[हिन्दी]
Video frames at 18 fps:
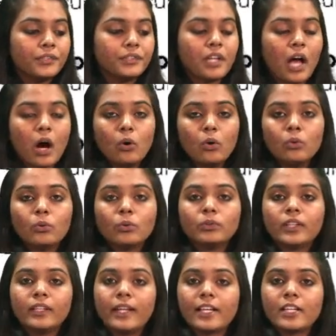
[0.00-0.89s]
नाउ
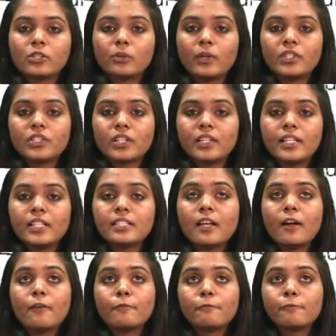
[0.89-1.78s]
द नेक्स्ट क्वेश्चन
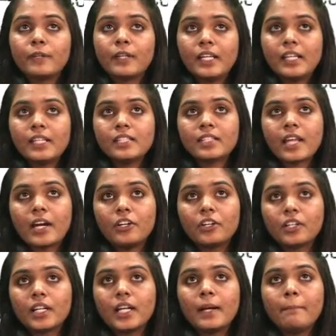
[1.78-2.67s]
इज फ्री
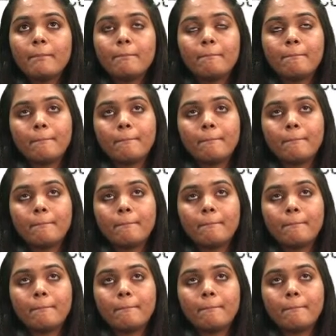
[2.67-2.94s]
सेंट्रल